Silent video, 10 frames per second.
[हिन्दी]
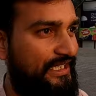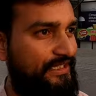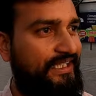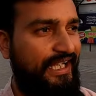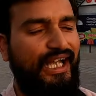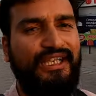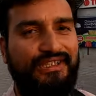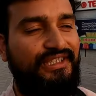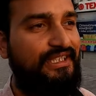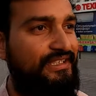ऐसी है
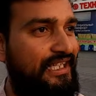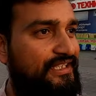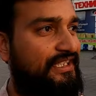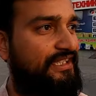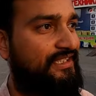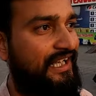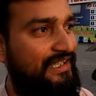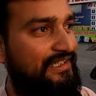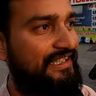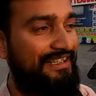हिस्ट्री इस
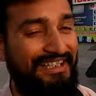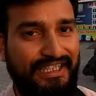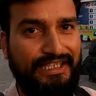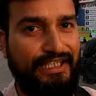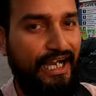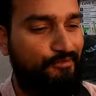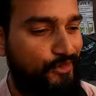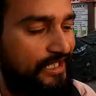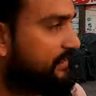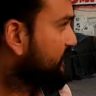ताजिकिस्तान कंट्री के नाम
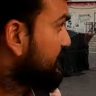को लेके